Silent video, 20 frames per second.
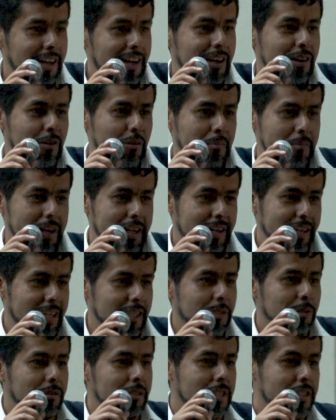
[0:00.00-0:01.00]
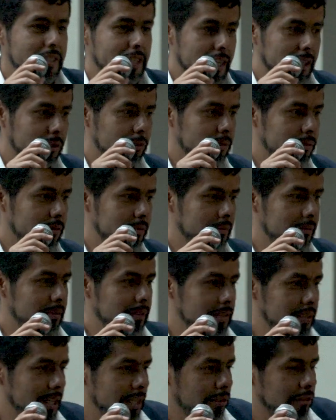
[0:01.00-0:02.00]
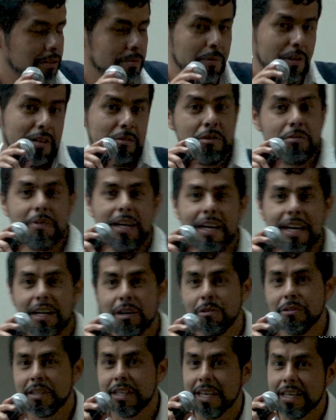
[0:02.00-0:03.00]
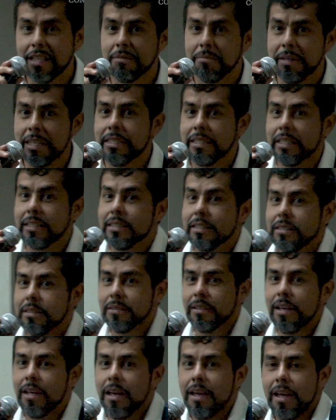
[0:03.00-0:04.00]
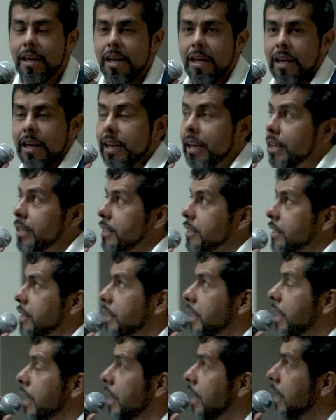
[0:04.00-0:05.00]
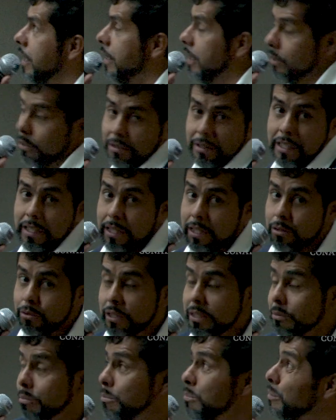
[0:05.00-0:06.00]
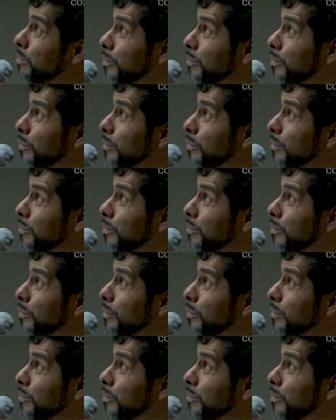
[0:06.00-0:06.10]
a comer estos insectos. Entonces podemos bajarlo 10 veces. Este, entonces eso es